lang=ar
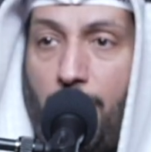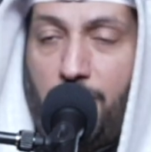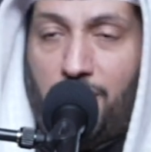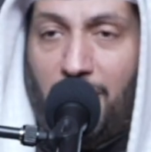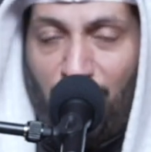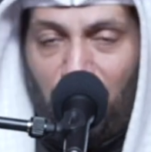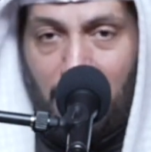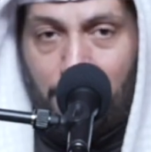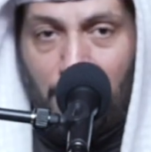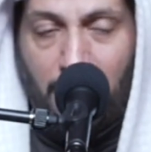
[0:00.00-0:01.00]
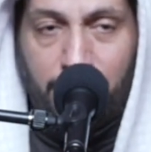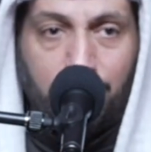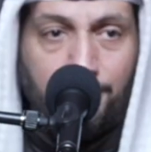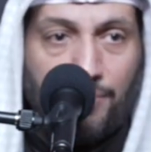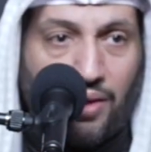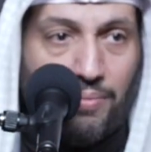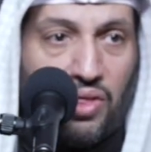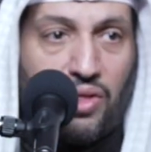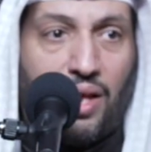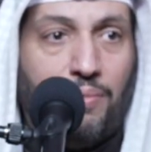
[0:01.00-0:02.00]
لذلك في أبيات
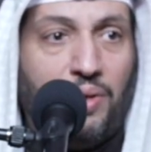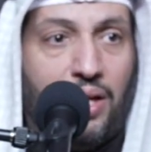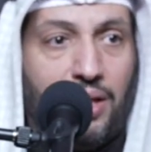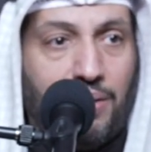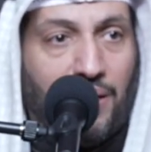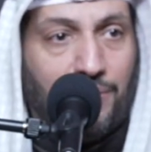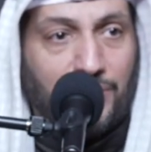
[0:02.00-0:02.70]
تمثل بها الإمام